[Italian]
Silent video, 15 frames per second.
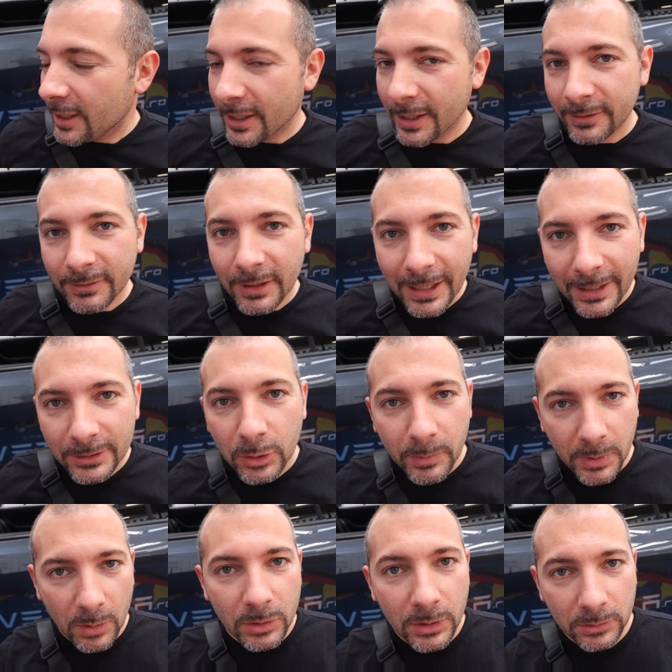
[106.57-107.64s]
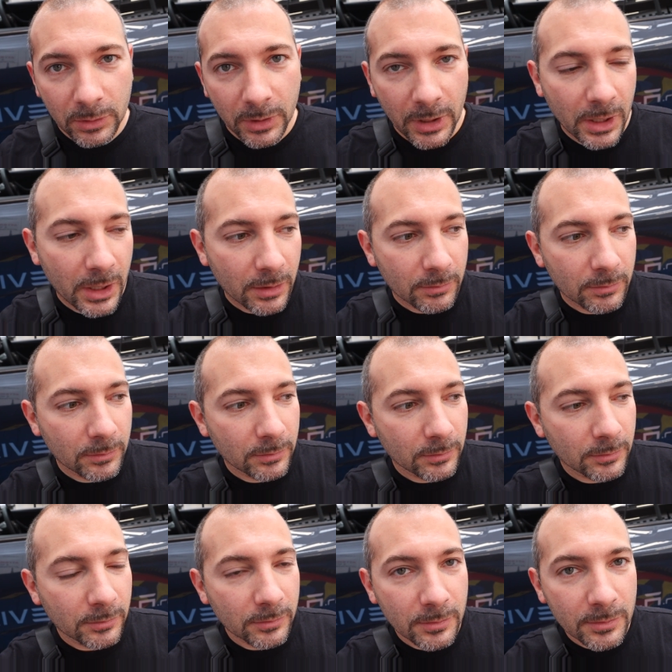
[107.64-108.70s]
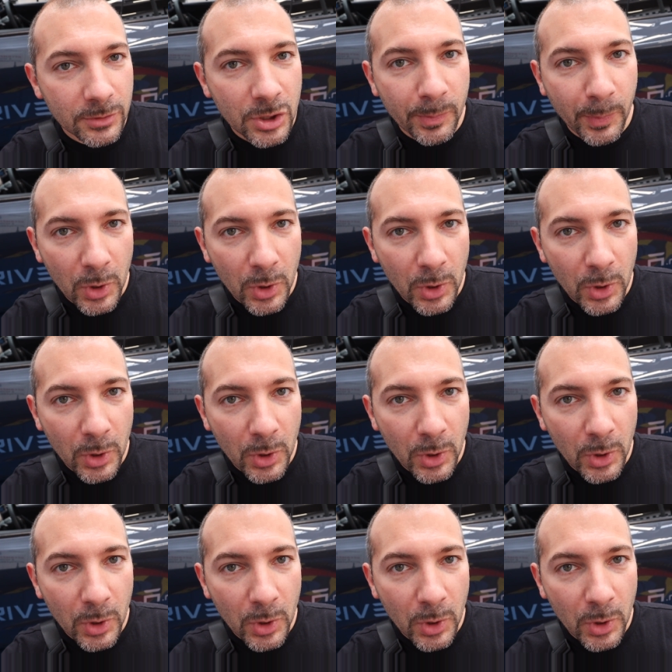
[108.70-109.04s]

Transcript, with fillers: e tra l'altro mi hanno detto che si